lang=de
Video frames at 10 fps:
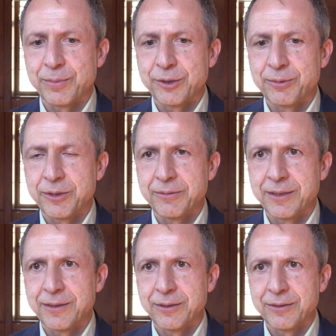
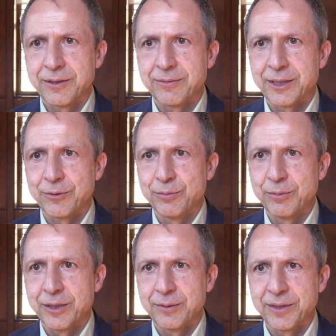beispielsweise noch zwei
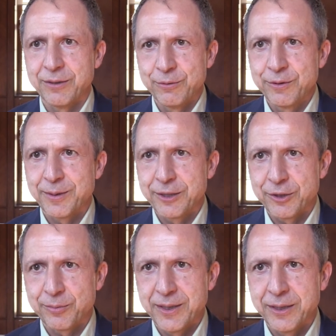Gruppen gehabt, die Fußball
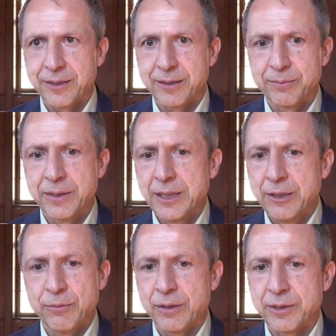gespielt haben,
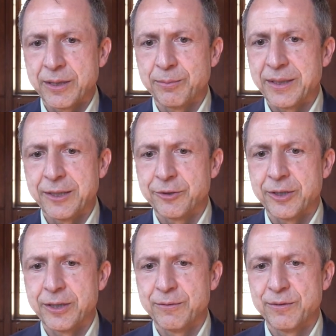wo aber dann bei
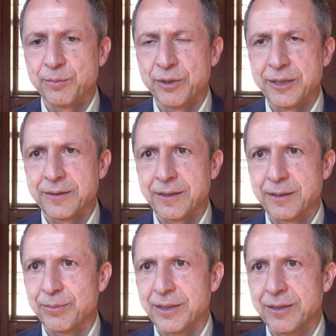Erscheinen von
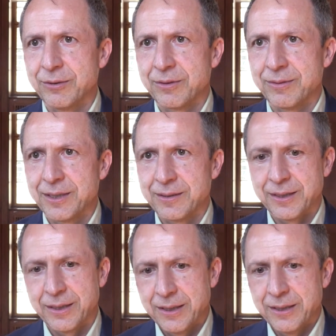Polizei
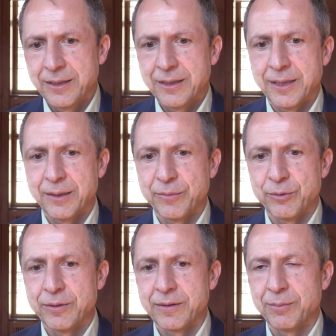bzw. eben
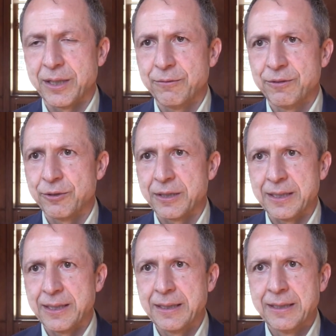unserem
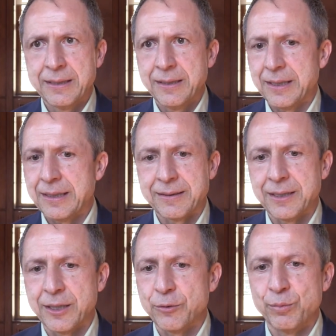GVD äh,
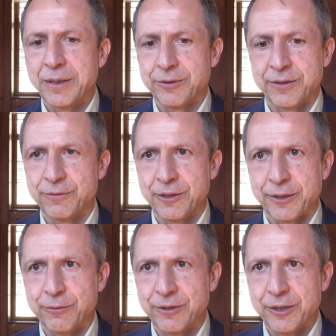sich die Gruppe auch sofort
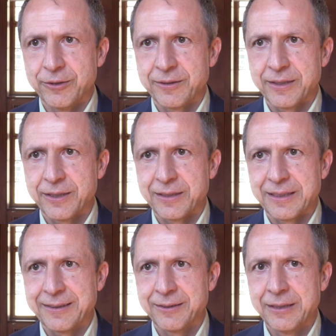aufgelöst hat.
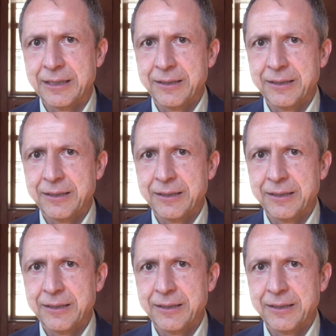Also